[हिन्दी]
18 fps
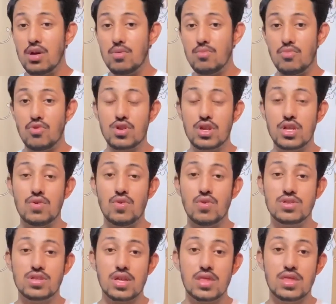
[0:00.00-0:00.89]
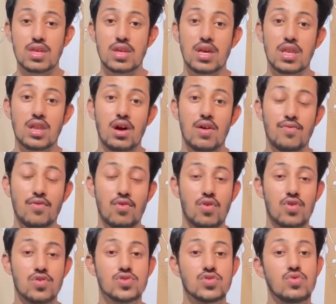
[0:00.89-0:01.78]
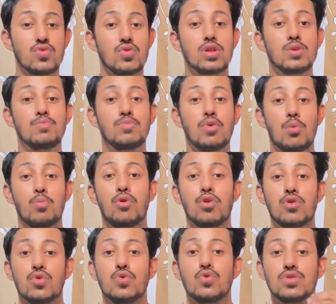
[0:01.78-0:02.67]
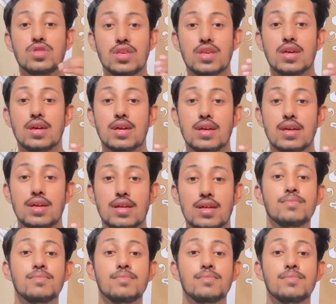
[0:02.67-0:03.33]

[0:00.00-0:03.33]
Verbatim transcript: मोटी हो सकती है एंड ऑफकोर्स थोड़ी पॉप आउट होती हैं